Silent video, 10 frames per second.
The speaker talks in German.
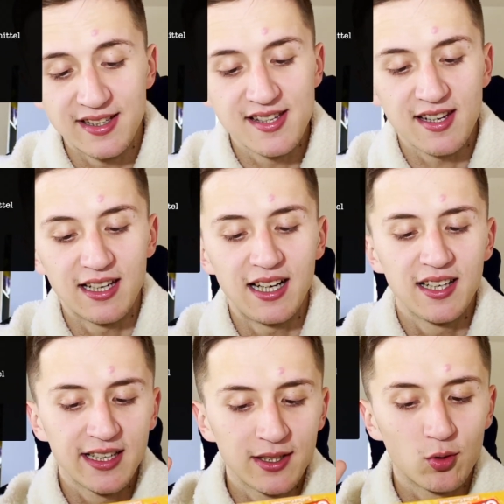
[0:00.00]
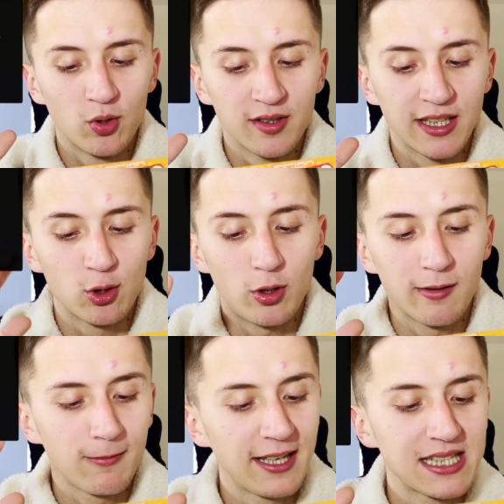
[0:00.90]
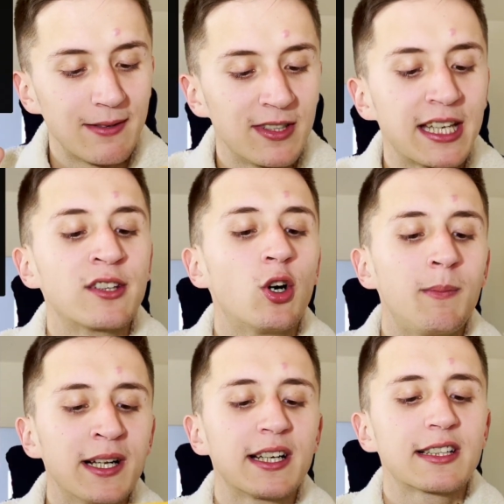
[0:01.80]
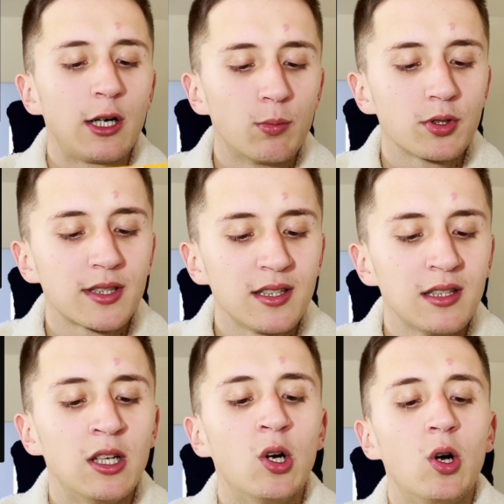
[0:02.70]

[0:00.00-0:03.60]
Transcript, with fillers: Cerealien und den Cornflakes haben wir dann nochmal Kakaobutter